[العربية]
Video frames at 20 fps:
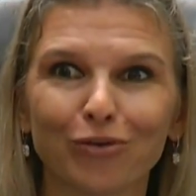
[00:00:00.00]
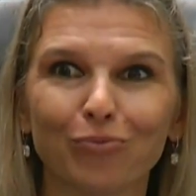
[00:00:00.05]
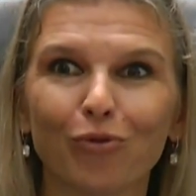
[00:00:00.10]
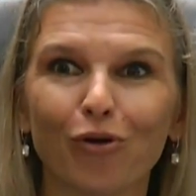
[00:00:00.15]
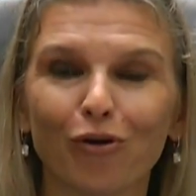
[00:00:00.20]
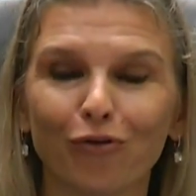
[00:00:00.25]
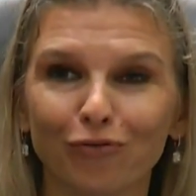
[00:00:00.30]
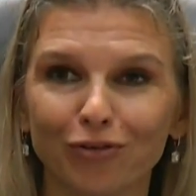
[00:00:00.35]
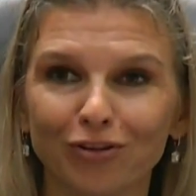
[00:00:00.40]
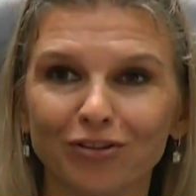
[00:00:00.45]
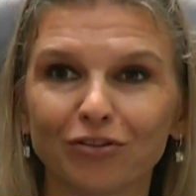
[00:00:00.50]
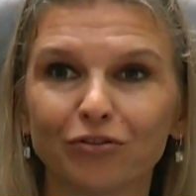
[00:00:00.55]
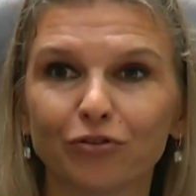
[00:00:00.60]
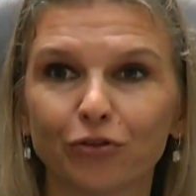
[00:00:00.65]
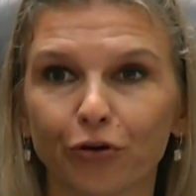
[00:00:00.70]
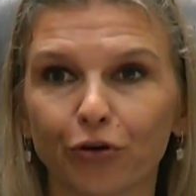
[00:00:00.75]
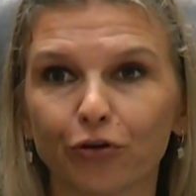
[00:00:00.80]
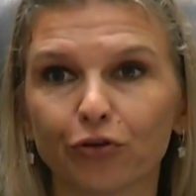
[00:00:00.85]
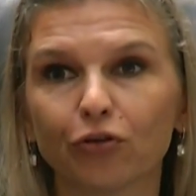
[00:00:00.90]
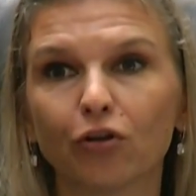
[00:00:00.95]
هذا
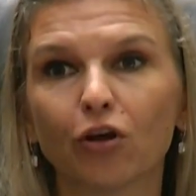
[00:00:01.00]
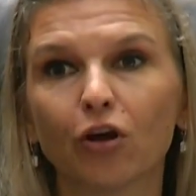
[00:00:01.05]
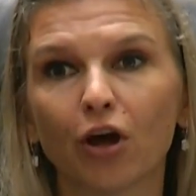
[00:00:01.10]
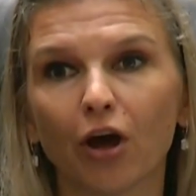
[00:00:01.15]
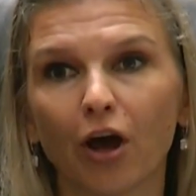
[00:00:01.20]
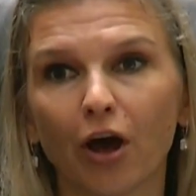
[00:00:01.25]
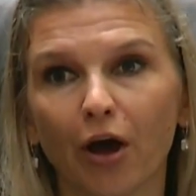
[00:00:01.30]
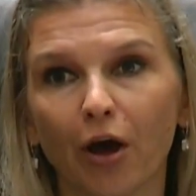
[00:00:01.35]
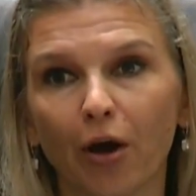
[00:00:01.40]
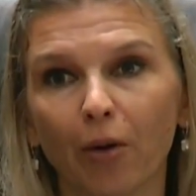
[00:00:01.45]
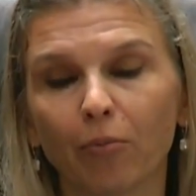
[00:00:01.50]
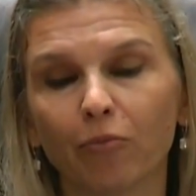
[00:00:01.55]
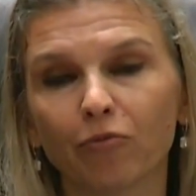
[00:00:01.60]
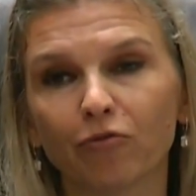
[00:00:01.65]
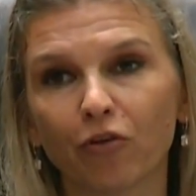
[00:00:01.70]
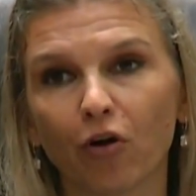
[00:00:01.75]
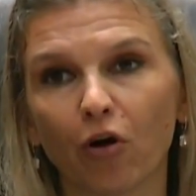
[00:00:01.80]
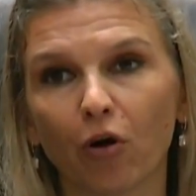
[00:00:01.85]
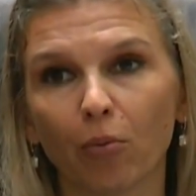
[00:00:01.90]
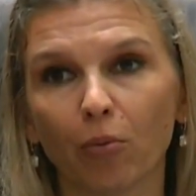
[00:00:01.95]
وكشفت شروق أنها
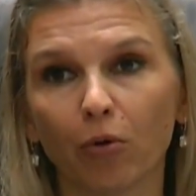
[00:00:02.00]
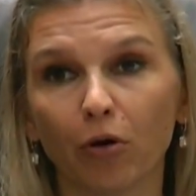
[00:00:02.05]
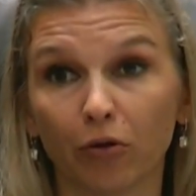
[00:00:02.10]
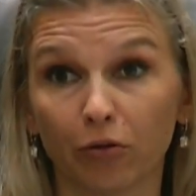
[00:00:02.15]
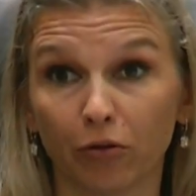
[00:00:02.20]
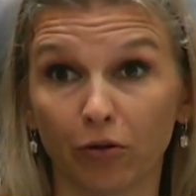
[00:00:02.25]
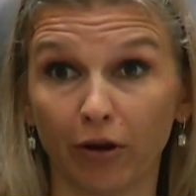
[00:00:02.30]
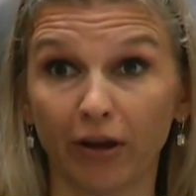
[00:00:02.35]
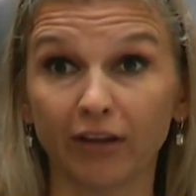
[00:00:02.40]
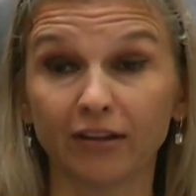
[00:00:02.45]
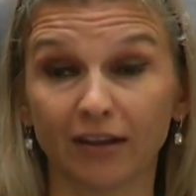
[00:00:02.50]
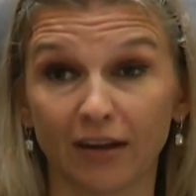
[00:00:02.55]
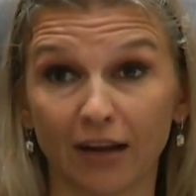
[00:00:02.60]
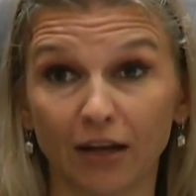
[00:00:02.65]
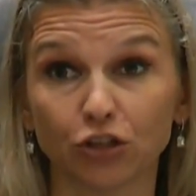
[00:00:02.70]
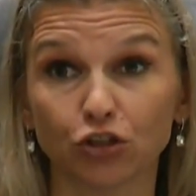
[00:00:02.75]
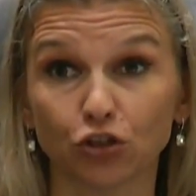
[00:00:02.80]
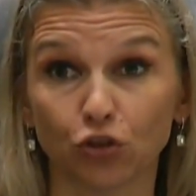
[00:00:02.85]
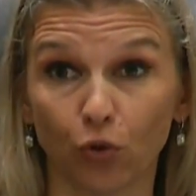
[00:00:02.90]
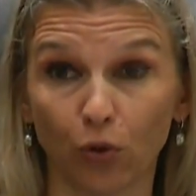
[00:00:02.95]
ستعرض من خلال